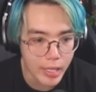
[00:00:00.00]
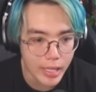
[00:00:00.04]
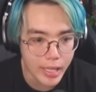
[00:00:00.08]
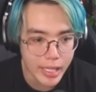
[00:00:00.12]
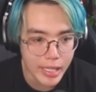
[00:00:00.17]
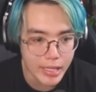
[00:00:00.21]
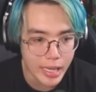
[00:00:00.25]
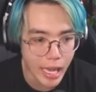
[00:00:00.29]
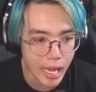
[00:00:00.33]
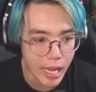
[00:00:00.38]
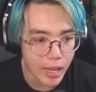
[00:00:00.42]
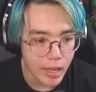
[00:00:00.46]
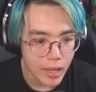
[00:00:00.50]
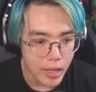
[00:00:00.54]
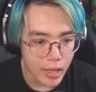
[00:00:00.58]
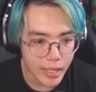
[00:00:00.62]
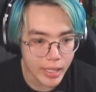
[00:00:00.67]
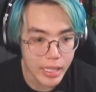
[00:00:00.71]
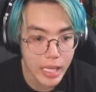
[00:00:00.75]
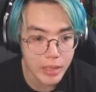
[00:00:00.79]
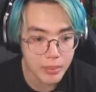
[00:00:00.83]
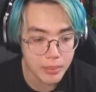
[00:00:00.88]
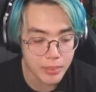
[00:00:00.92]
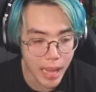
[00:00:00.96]
cái gì ta
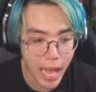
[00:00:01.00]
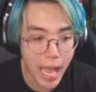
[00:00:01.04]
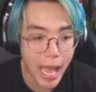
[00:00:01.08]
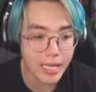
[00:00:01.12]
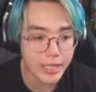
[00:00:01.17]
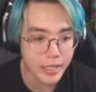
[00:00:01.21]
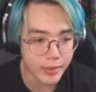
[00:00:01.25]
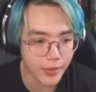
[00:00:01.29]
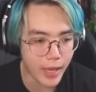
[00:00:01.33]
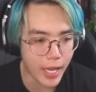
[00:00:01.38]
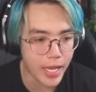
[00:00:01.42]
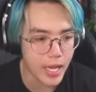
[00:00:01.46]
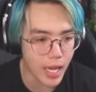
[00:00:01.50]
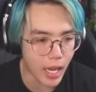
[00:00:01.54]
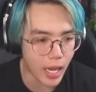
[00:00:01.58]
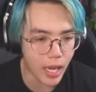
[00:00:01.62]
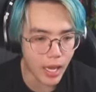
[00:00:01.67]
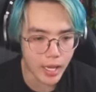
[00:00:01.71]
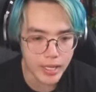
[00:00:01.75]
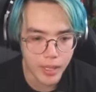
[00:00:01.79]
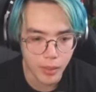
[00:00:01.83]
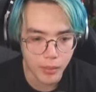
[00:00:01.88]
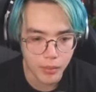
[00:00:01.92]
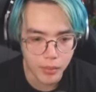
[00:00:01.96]
cái đinh ba thì phải ờ,
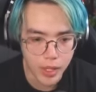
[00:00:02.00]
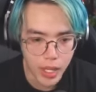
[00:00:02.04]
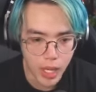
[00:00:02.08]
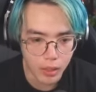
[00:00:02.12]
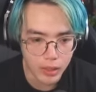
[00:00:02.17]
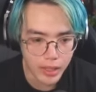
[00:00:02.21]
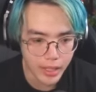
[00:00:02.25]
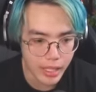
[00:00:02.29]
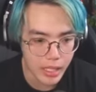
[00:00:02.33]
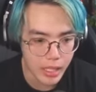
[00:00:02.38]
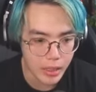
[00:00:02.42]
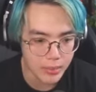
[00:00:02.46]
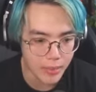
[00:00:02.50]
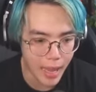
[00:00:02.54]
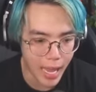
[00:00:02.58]
ở trong video là cái đinh